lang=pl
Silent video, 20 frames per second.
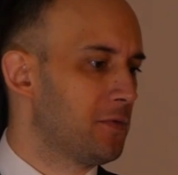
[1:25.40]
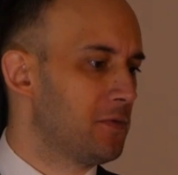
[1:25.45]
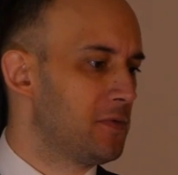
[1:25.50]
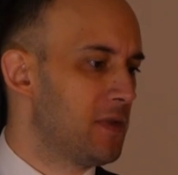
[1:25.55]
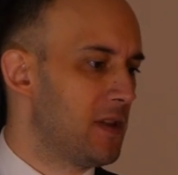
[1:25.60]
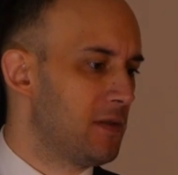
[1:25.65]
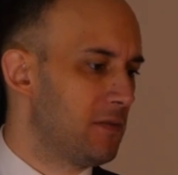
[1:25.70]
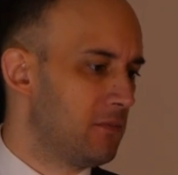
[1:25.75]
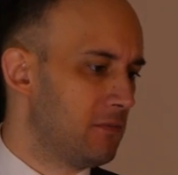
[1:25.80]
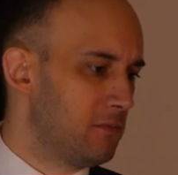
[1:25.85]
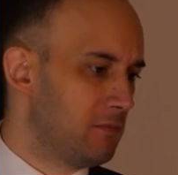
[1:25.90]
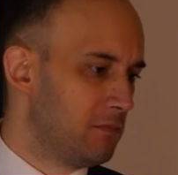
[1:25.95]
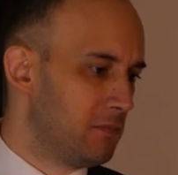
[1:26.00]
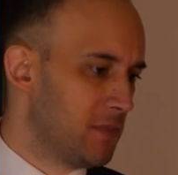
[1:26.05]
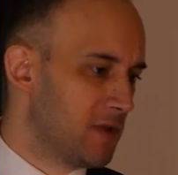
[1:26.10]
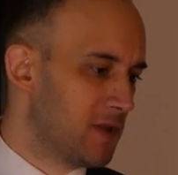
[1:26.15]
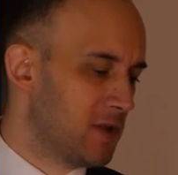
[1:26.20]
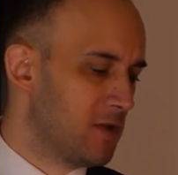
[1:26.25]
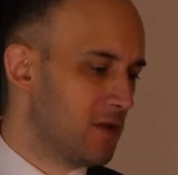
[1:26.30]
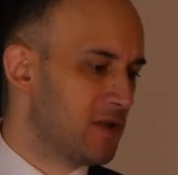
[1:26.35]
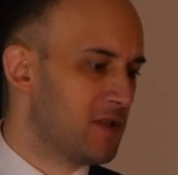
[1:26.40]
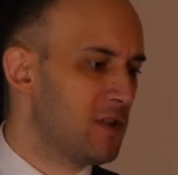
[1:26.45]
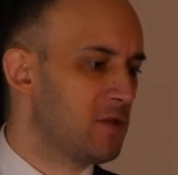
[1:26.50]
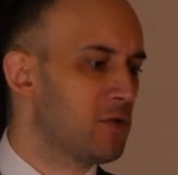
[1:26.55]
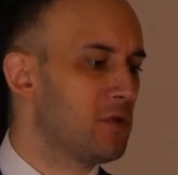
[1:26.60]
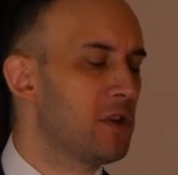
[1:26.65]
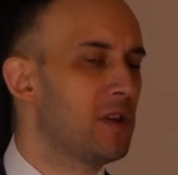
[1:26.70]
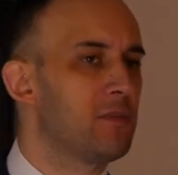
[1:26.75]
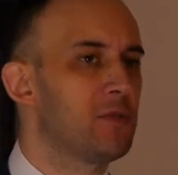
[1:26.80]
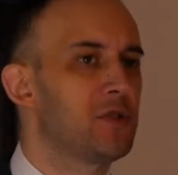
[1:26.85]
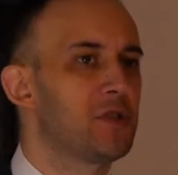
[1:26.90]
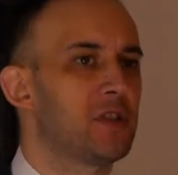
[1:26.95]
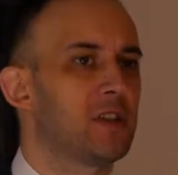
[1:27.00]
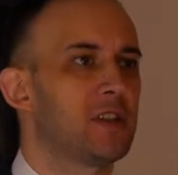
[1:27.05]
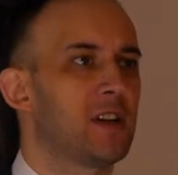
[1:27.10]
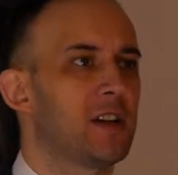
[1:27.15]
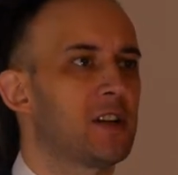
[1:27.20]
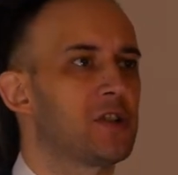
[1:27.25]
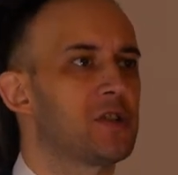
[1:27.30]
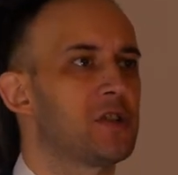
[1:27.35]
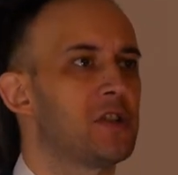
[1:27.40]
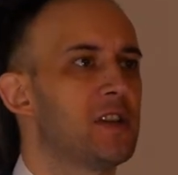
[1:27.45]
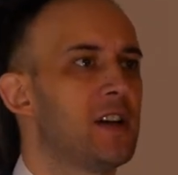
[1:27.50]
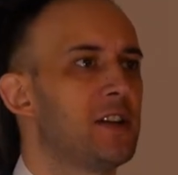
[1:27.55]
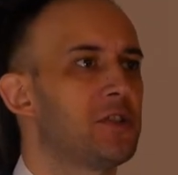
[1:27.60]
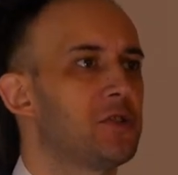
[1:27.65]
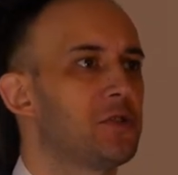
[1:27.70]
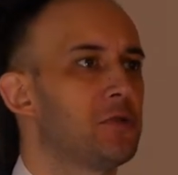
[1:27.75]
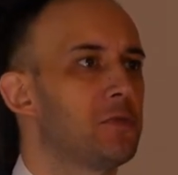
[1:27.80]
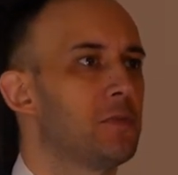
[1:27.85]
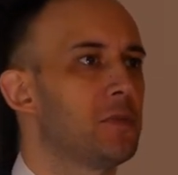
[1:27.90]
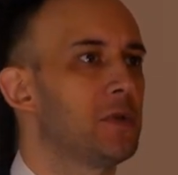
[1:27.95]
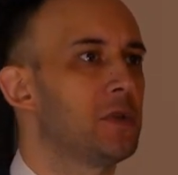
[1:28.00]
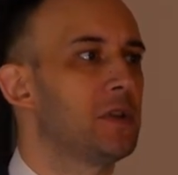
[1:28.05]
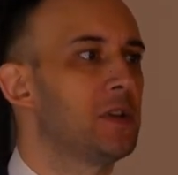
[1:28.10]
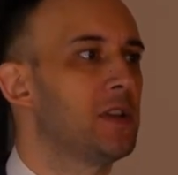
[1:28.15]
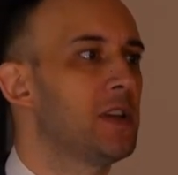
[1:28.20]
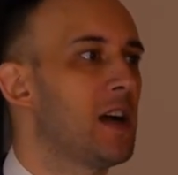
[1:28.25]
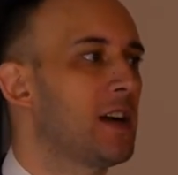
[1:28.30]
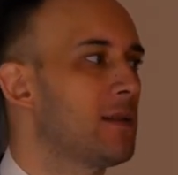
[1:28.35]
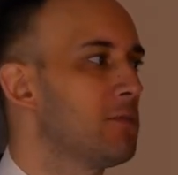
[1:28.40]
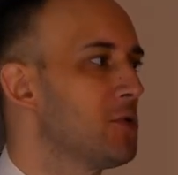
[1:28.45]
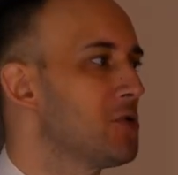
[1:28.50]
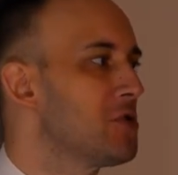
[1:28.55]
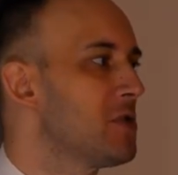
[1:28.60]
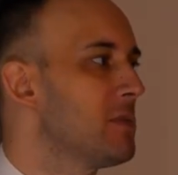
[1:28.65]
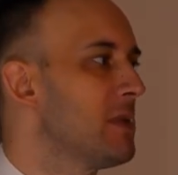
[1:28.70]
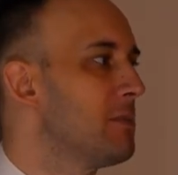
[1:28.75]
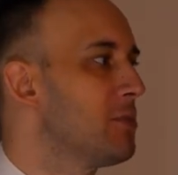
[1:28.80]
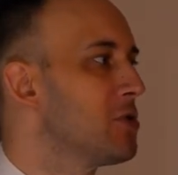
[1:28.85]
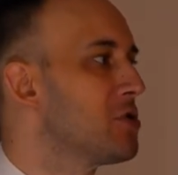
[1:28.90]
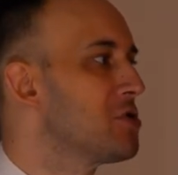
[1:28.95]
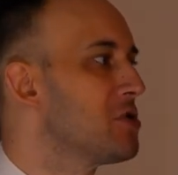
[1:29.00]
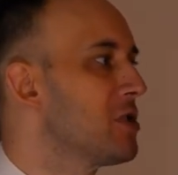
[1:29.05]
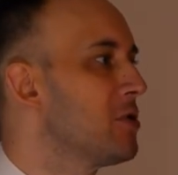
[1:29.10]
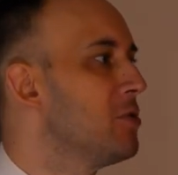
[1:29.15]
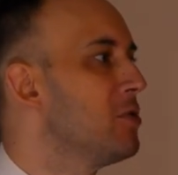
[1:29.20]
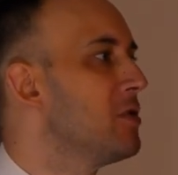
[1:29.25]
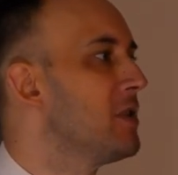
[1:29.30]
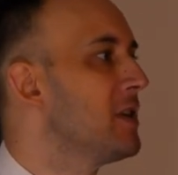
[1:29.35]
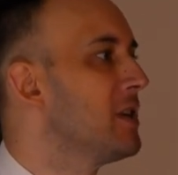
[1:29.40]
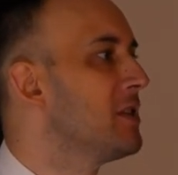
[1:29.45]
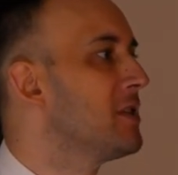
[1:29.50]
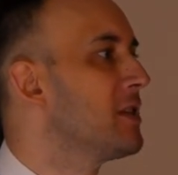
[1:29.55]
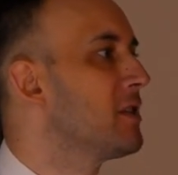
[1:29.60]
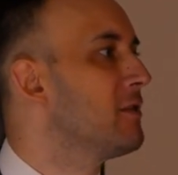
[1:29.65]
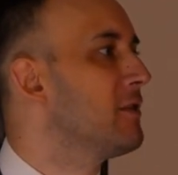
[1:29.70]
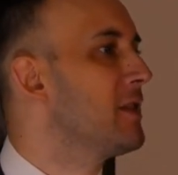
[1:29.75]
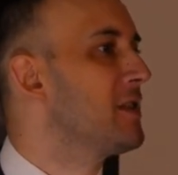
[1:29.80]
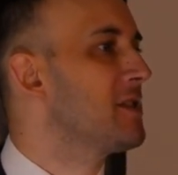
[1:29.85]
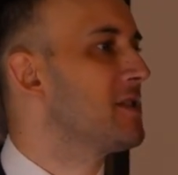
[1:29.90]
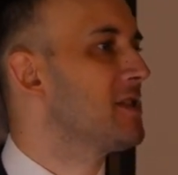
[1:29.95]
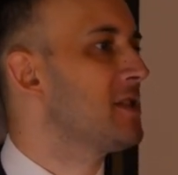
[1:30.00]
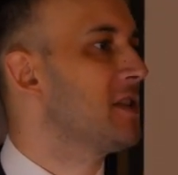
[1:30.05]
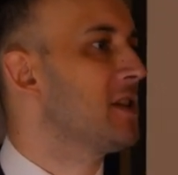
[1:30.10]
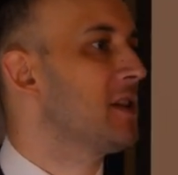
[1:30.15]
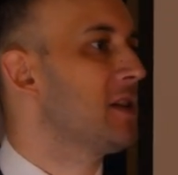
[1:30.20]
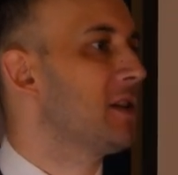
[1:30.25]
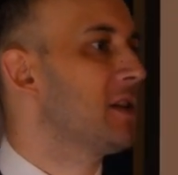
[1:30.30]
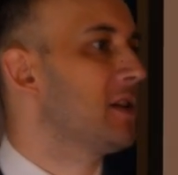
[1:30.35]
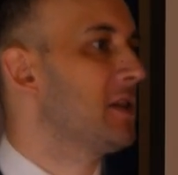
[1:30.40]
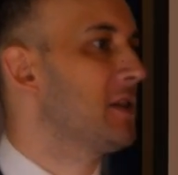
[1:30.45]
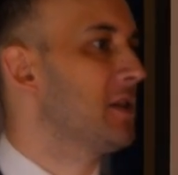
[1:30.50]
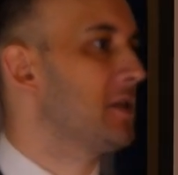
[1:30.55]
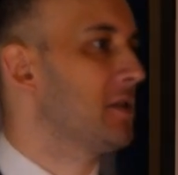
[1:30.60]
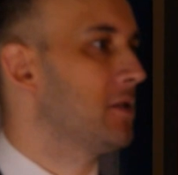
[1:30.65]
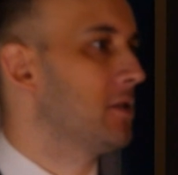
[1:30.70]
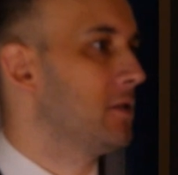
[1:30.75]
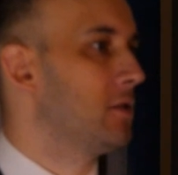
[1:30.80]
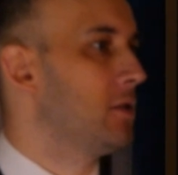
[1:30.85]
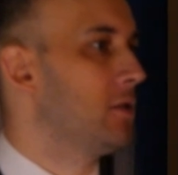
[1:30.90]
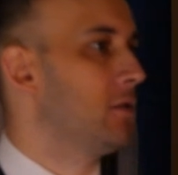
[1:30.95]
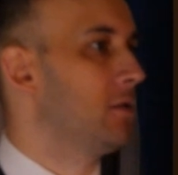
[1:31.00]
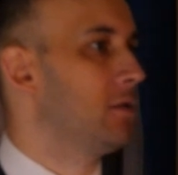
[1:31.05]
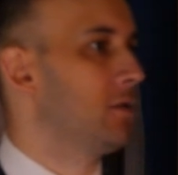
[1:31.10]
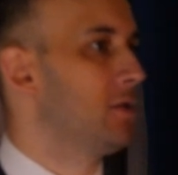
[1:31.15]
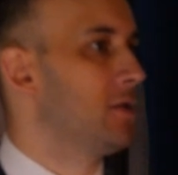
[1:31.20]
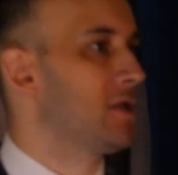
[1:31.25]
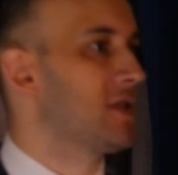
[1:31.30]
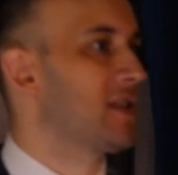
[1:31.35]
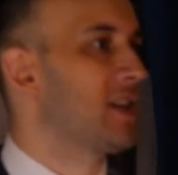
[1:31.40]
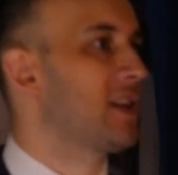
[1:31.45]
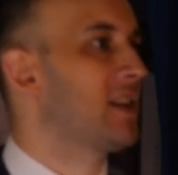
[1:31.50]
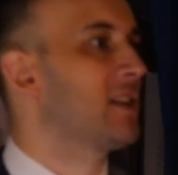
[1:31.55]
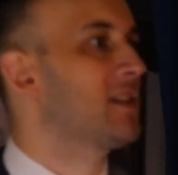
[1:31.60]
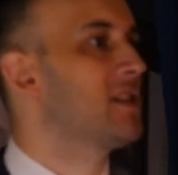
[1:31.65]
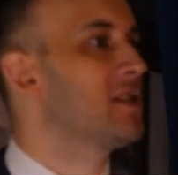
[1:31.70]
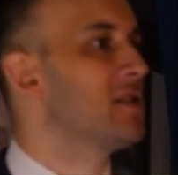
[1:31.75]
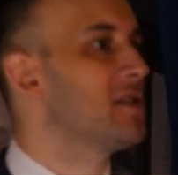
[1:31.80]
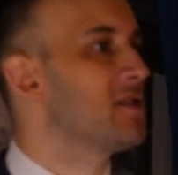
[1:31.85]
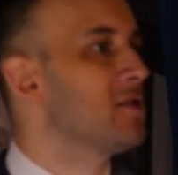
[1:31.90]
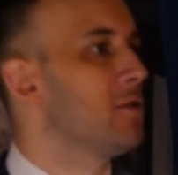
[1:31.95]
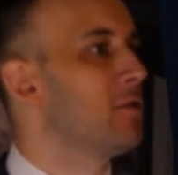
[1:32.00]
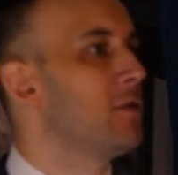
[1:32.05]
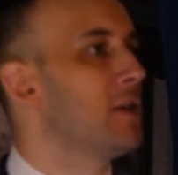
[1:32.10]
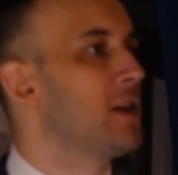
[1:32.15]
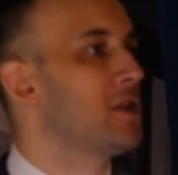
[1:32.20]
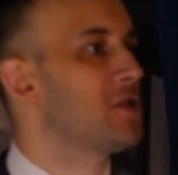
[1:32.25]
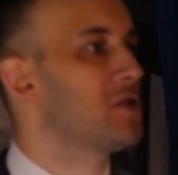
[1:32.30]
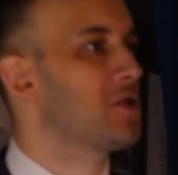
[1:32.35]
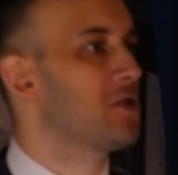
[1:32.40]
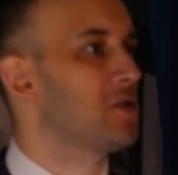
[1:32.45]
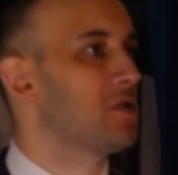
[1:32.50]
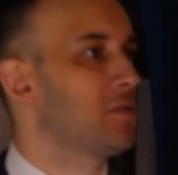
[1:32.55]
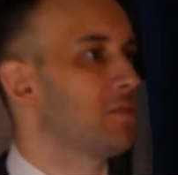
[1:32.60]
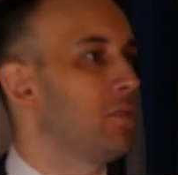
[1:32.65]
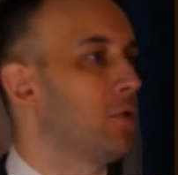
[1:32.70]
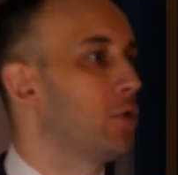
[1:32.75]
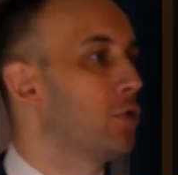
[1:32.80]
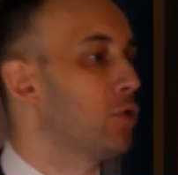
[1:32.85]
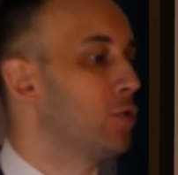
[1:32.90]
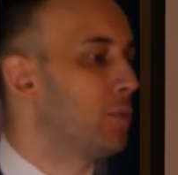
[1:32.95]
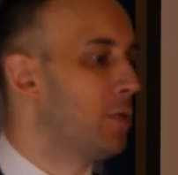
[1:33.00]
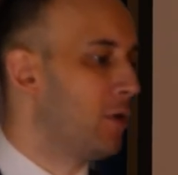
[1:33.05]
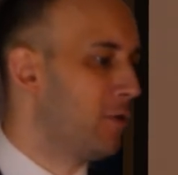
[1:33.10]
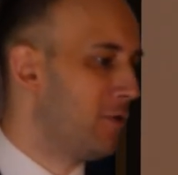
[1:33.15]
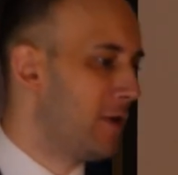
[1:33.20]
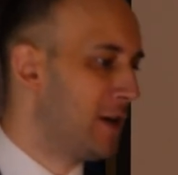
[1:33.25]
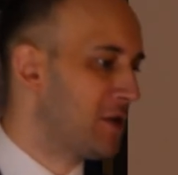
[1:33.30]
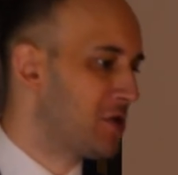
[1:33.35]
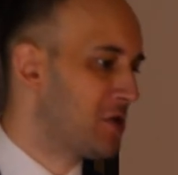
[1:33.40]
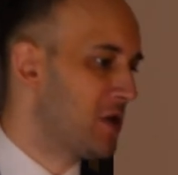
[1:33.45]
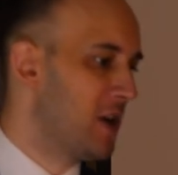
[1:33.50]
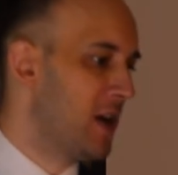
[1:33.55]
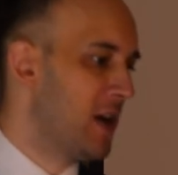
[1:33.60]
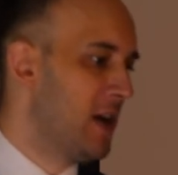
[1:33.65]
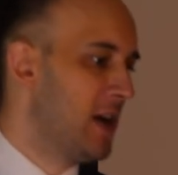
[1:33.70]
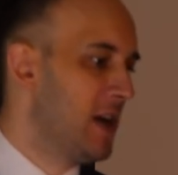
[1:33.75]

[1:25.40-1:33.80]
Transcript: No, skoncentrujemy się także na tym, jak możemy poszczególne interwencje scharakteryzować, pogrupować,